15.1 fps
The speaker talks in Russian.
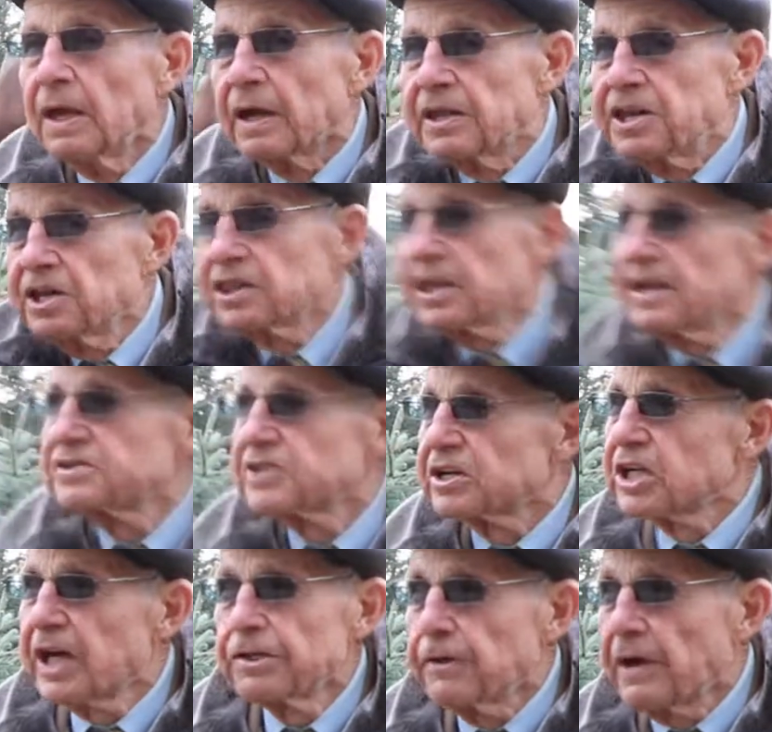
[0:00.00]
Где-то я
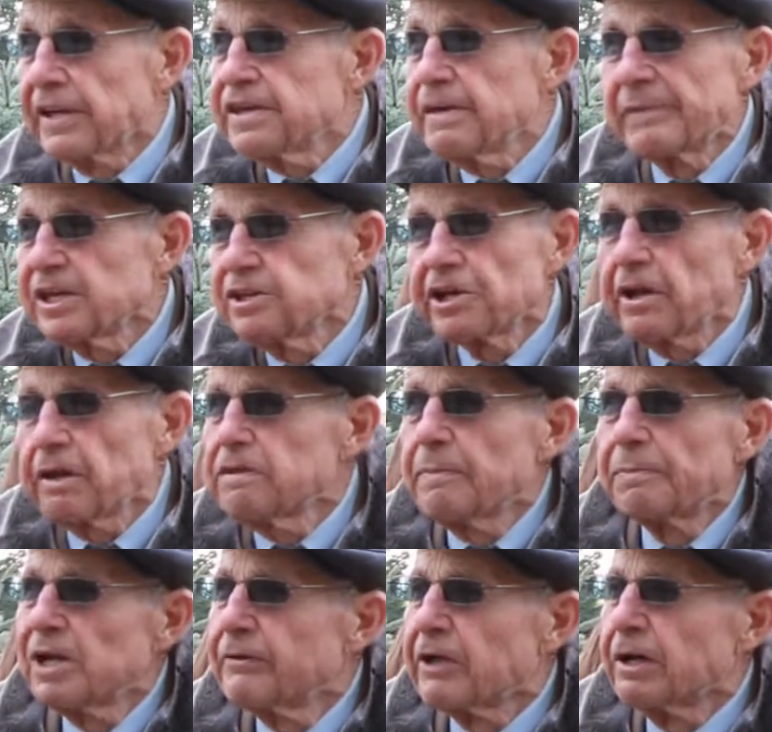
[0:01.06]
сажаю, они мои деревья не
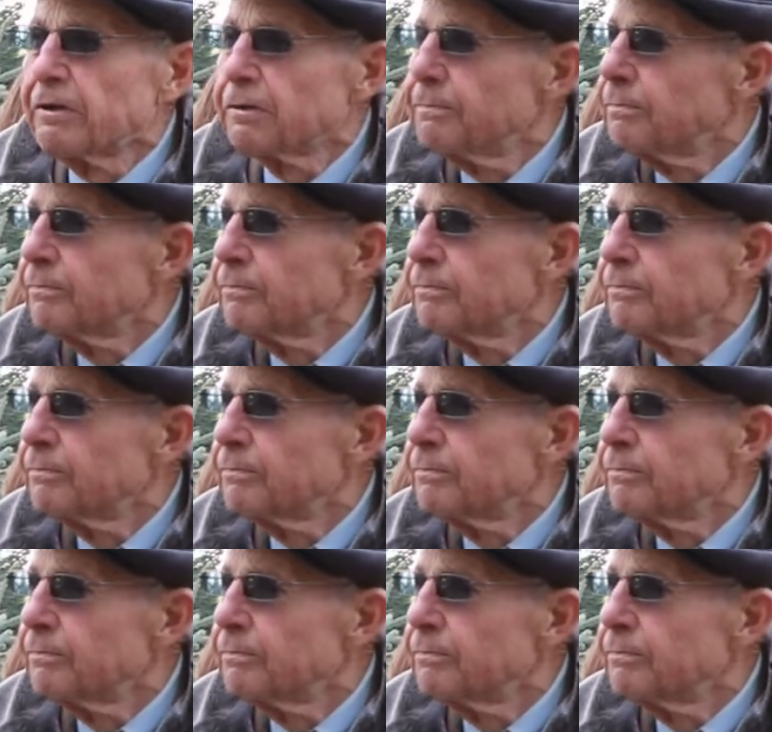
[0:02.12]
поливают.